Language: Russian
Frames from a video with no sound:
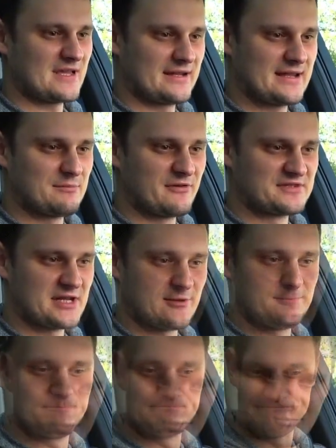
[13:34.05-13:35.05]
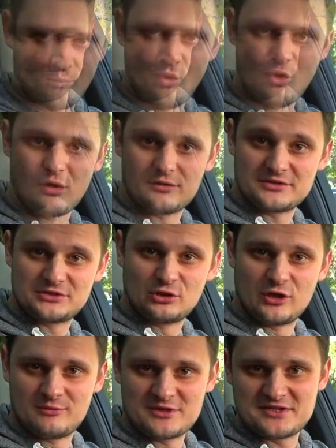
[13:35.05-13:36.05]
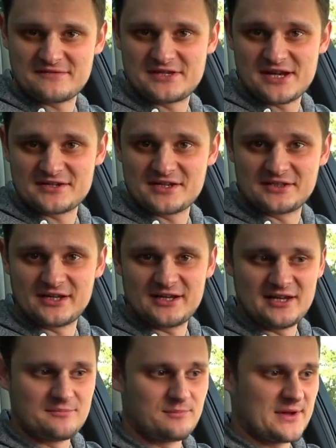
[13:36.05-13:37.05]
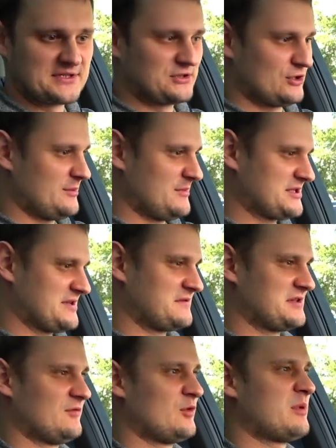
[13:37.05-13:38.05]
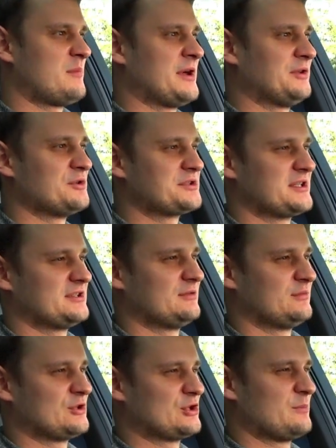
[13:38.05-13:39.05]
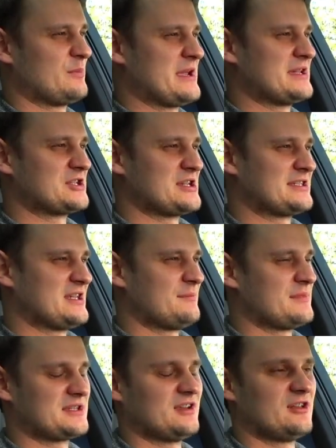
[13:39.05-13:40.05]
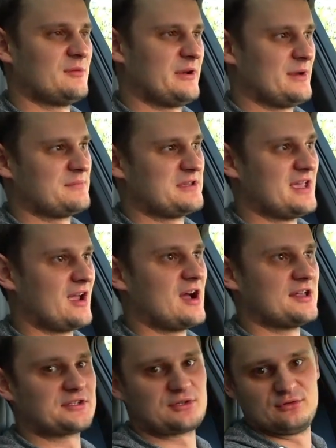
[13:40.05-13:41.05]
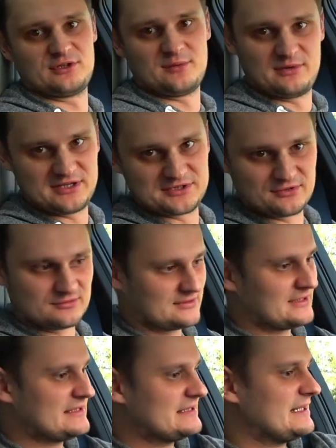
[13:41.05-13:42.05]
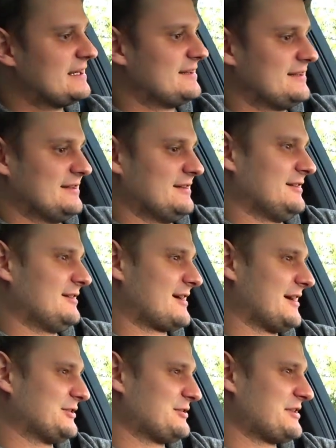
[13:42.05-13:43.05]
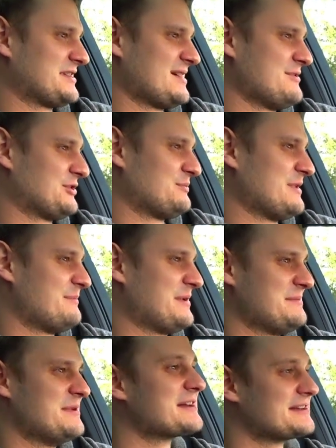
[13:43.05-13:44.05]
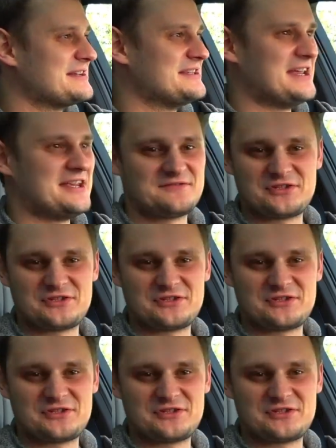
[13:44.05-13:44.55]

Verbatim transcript: Я бы взял. По стоимости всех деталей, по стоимости всего попадоса, я думаю, что по X6M эм мы сделаем прям гигантскую таблицу, э, которая займет у меня примерно день.